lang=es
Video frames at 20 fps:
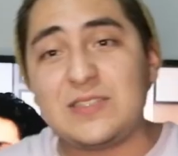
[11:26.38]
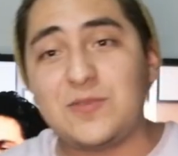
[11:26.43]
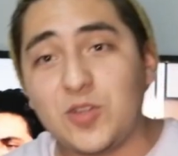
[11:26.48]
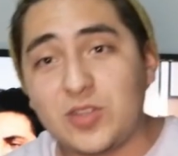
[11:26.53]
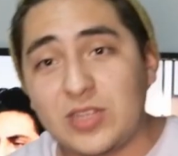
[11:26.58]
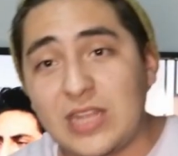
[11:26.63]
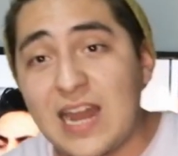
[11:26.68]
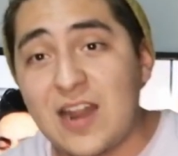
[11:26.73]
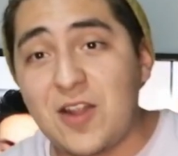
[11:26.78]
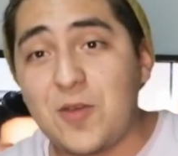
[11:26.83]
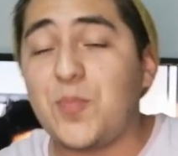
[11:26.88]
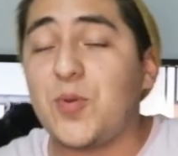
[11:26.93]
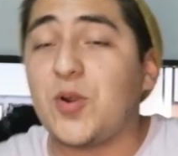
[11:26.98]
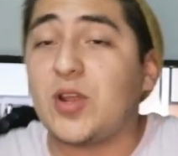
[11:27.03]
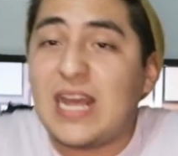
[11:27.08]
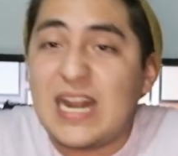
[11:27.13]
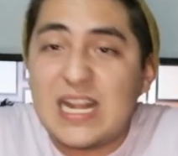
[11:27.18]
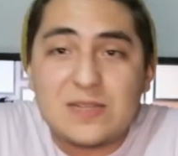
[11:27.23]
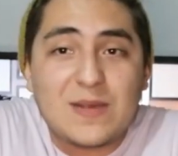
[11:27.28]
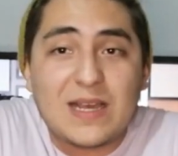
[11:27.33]
disfrutaron,
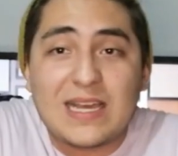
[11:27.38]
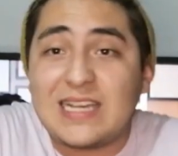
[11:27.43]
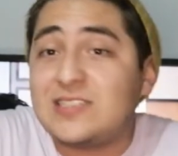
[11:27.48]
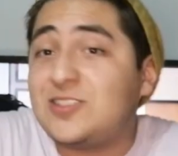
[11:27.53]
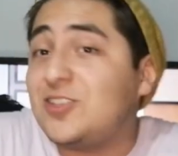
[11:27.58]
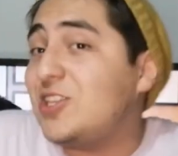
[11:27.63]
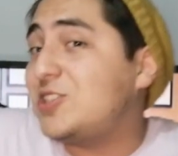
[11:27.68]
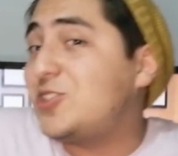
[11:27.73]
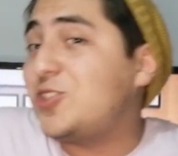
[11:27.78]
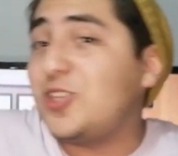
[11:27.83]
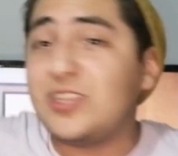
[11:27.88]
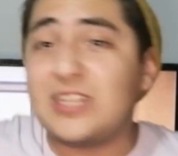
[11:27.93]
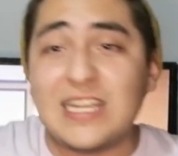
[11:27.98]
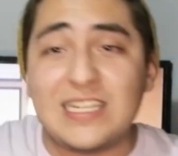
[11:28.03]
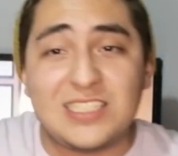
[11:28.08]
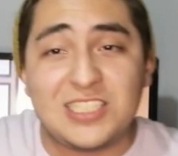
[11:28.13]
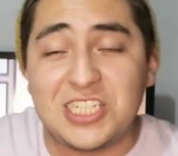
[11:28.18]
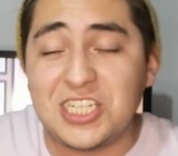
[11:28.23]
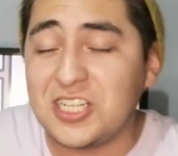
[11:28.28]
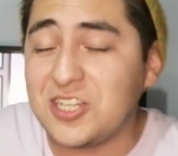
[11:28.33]
por qué las vacaciones son
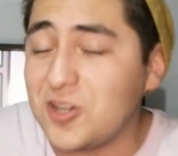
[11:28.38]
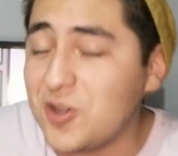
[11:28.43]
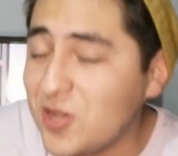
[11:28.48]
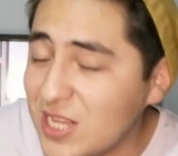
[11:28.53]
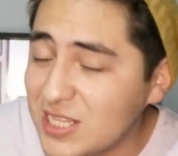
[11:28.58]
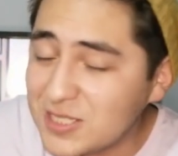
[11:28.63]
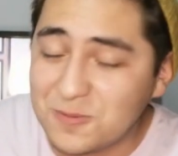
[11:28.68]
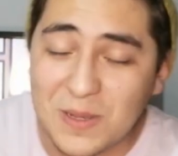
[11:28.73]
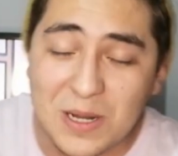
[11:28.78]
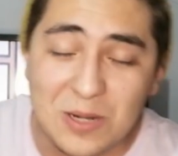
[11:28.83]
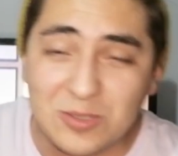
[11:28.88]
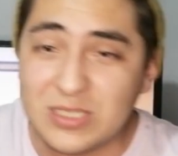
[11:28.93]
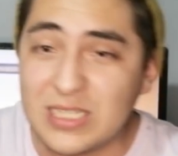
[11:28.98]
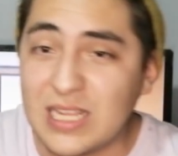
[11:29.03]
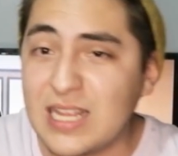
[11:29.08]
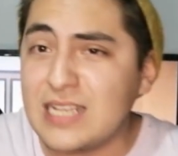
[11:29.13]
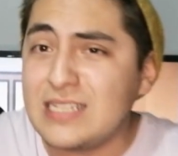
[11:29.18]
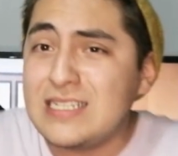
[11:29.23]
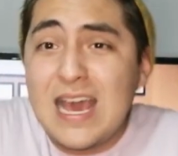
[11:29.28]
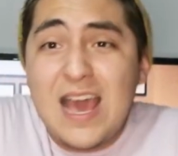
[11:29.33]
tan chingonas para
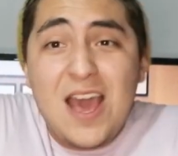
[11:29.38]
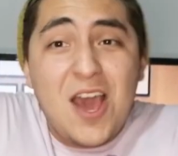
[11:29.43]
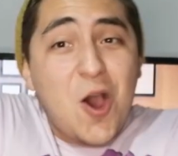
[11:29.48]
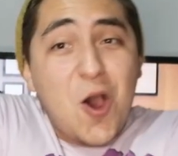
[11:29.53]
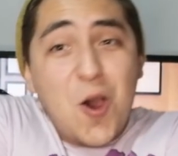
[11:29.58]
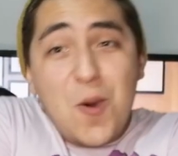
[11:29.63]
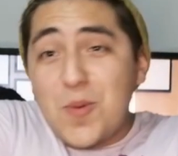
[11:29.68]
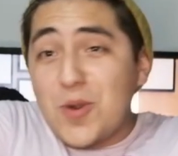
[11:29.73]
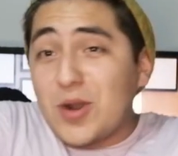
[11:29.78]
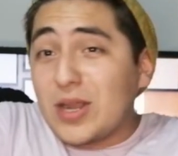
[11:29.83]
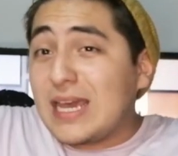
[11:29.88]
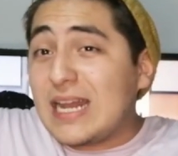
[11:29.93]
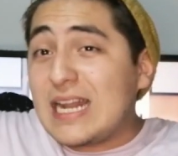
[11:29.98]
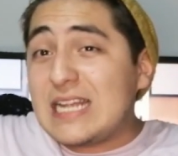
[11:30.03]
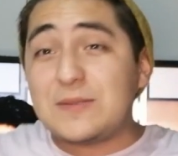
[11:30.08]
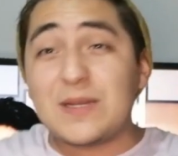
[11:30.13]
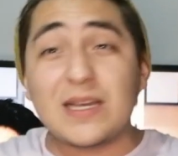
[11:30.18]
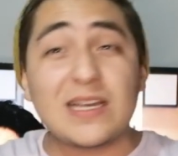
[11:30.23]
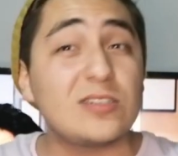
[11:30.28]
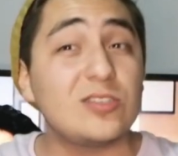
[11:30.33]
ustedes o por qué
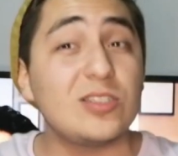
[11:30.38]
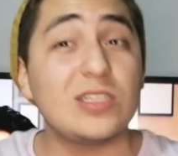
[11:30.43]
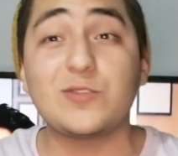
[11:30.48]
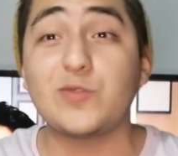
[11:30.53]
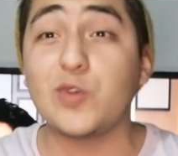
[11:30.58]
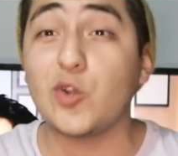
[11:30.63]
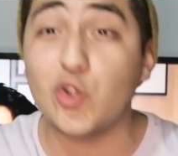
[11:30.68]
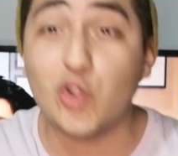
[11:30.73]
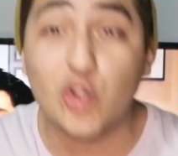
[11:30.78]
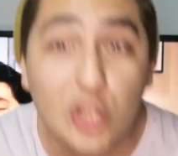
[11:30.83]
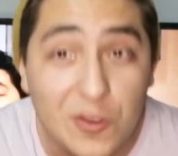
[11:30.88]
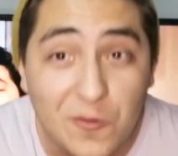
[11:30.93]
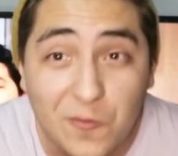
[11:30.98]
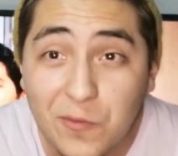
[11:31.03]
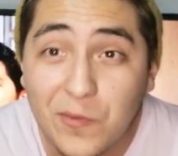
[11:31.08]
las vacaciones fueron un